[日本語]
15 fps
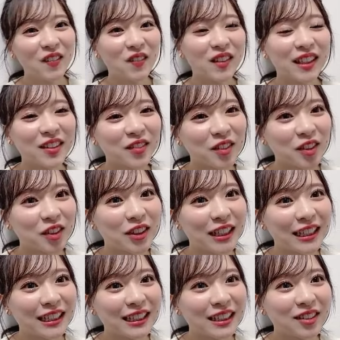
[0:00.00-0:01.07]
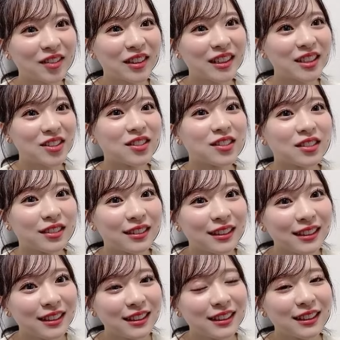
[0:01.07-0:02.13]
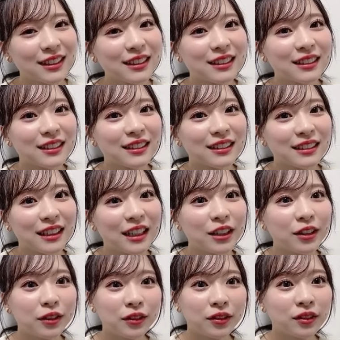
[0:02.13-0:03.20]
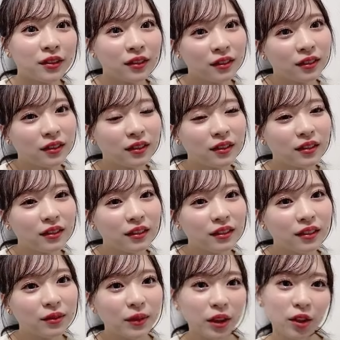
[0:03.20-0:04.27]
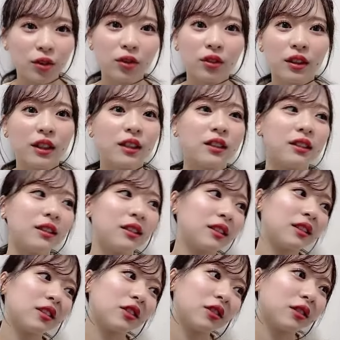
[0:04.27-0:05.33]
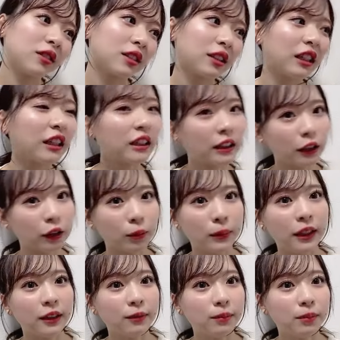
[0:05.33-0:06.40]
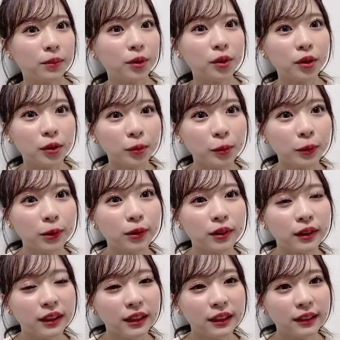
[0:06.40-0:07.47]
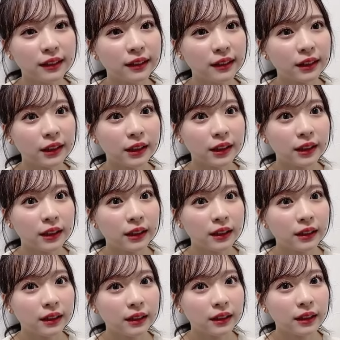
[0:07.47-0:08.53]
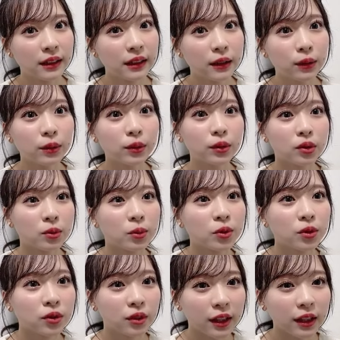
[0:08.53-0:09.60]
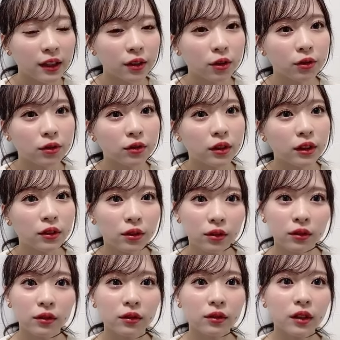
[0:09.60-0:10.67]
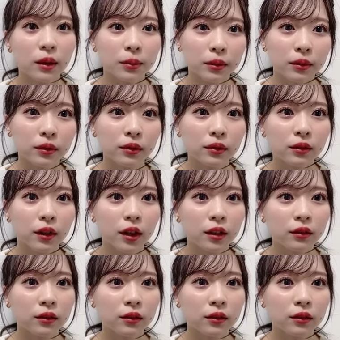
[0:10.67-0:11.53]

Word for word: まあでも改めてちょっとあのー、まあ、今日の感想じゃないですけどまあブログも更新されると思うのでこの後多分あ